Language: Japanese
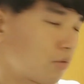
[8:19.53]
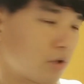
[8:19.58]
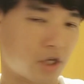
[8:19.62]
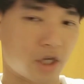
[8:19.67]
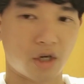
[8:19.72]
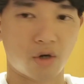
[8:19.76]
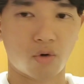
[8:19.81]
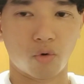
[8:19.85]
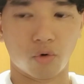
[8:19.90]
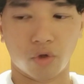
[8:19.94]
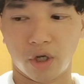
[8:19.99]
は
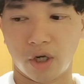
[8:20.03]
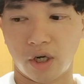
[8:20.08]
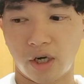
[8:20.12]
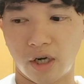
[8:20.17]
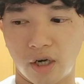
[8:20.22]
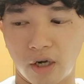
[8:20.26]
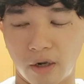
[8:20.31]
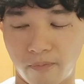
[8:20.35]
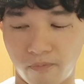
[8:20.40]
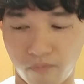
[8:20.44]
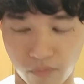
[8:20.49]
結構なん
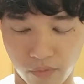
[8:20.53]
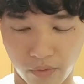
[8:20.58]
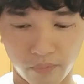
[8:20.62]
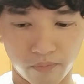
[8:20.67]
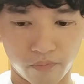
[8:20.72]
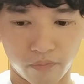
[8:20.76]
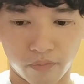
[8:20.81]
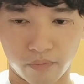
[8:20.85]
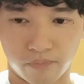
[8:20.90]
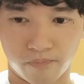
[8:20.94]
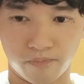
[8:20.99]
か、
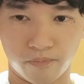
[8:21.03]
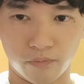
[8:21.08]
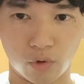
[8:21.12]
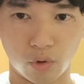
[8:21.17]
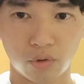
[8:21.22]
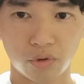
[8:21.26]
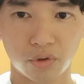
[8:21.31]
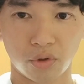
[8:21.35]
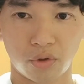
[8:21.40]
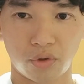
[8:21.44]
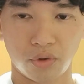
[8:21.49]

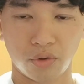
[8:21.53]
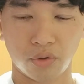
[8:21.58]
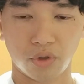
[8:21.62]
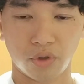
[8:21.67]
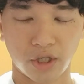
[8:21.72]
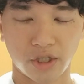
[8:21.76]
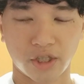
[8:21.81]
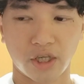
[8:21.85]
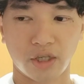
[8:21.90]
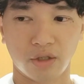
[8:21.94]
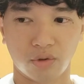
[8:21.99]
独特の
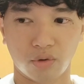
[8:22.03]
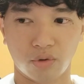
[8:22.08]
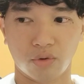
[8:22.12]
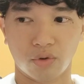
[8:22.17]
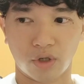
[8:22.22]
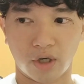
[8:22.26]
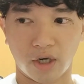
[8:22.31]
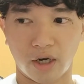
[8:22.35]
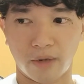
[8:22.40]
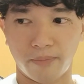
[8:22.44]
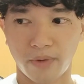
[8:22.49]
デザインという
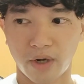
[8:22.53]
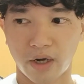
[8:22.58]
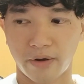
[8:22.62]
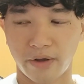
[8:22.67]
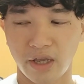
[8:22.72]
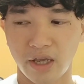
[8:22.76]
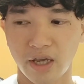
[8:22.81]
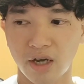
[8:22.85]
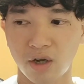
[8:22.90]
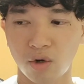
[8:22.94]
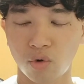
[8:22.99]
か、まあ、
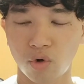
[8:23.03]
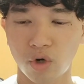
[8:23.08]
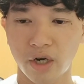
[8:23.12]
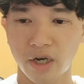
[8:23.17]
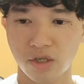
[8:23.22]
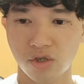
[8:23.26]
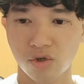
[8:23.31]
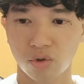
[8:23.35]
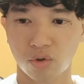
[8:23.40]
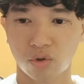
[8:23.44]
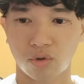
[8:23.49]
エアロ
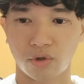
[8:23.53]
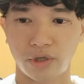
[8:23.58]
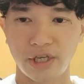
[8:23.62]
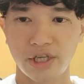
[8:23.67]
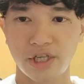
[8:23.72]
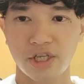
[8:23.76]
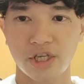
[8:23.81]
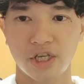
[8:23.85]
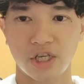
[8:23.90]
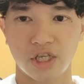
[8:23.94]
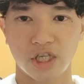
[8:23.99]
がちょっと意
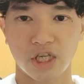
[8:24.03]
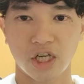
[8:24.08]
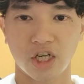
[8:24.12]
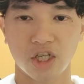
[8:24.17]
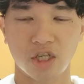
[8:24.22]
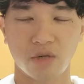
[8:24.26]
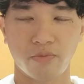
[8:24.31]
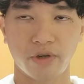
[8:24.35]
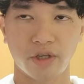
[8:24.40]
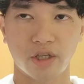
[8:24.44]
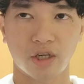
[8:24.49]
識し
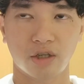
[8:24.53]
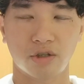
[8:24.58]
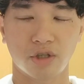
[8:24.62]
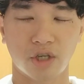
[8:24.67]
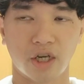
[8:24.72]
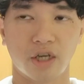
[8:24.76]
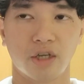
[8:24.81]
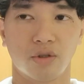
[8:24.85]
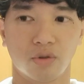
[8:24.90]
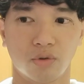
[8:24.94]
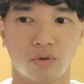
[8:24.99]
始めたぐ
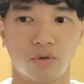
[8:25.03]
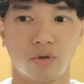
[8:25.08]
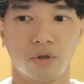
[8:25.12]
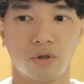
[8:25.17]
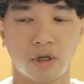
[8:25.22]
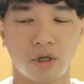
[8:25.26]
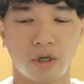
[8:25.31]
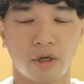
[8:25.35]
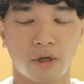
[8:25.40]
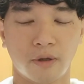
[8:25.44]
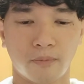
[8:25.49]
らいの
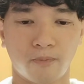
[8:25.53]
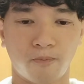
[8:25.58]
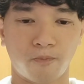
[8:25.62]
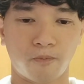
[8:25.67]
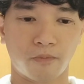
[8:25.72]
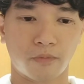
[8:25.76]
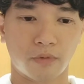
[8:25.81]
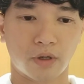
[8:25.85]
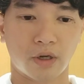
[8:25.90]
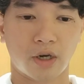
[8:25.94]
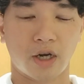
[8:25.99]

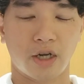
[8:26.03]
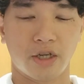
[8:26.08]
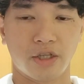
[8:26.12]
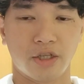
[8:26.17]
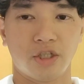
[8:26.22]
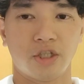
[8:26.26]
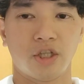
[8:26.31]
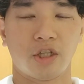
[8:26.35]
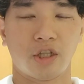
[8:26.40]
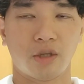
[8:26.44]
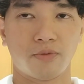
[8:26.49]
感
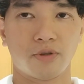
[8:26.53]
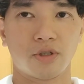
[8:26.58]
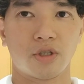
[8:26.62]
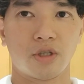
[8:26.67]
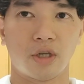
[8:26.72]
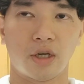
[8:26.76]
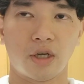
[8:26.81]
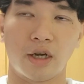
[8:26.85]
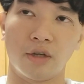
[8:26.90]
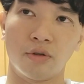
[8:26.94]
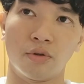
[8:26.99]
じになってます
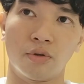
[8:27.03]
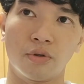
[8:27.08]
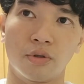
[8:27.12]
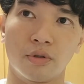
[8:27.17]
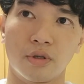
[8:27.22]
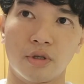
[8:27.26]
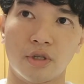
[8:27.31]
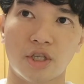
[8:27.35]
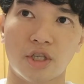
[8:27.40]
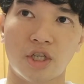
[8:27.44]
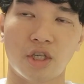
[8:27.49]
ね。あの、
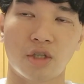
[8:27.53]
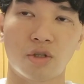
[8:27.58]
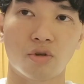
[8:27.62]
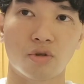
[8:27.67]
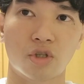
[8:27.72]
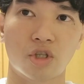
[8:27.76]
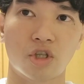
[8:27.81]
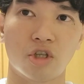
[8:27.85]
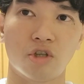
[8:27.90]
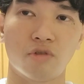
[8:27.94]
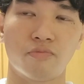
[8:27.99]

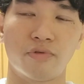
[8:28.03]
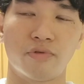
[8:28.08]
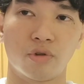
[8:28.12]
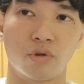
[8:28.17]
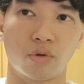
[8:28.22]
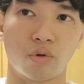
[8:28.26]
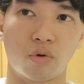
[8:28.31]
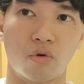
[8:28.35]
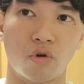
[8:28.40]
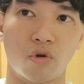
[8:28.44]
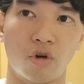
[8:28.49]
シートチューブの
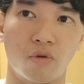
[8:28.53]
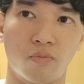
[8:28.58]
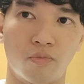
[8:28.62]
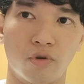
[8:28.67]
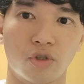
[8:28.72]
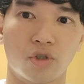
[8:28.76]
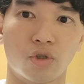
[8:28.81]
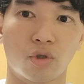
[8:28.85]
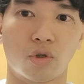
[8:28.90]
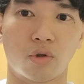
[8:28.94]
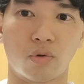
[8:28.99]
ところ
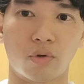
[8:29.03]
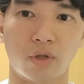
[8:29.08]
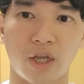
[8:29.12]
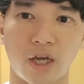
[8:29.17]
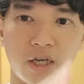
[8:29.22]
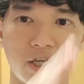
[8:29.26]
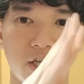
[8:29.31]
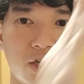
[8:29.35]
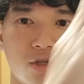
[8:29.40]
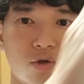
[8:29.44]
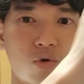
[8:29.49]
も、ちょっと
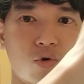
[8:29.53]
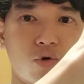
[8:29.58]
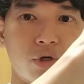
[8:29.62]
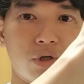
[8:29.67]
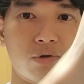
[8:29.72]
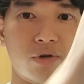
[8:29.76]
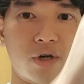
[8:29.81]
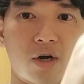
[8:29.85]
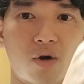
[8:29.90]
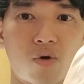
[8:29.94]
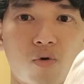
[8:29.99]
タイヤの
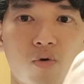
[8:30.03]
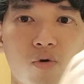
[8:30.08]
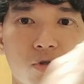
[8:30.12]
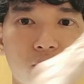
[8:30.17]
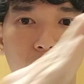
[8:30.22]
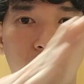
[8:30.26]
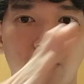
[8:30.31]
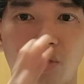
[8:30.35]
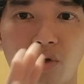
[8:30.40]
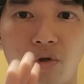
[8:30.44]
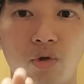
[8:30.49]
ホイールがこう、
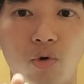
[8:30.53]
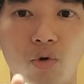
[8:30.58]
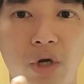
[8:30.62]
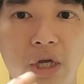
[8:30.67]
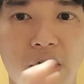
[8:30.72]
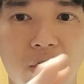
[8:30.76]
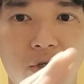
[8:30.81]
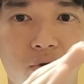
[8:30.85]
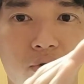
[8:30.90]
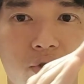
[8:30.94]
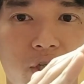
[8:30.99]
ちょっと避け
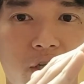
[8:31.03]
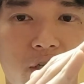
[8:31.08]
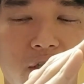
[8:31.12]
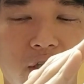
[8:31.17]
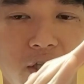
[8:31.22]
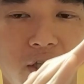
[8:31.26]
るようになって